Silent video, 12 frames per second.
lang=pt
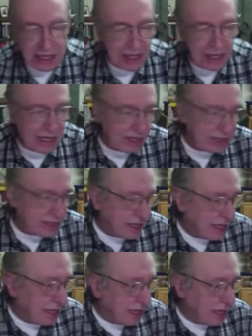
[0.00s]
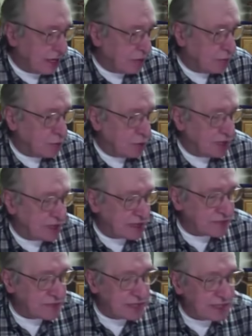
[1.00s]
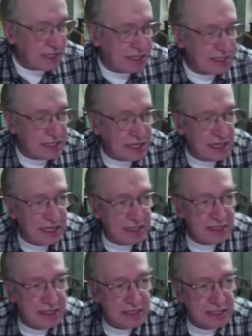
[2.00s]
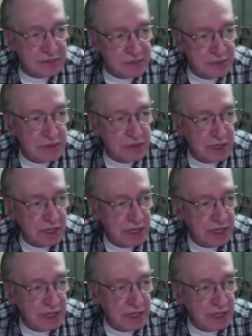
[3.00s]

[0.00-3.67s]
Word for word: Aliás, eu muitas vezes lancei esse desafio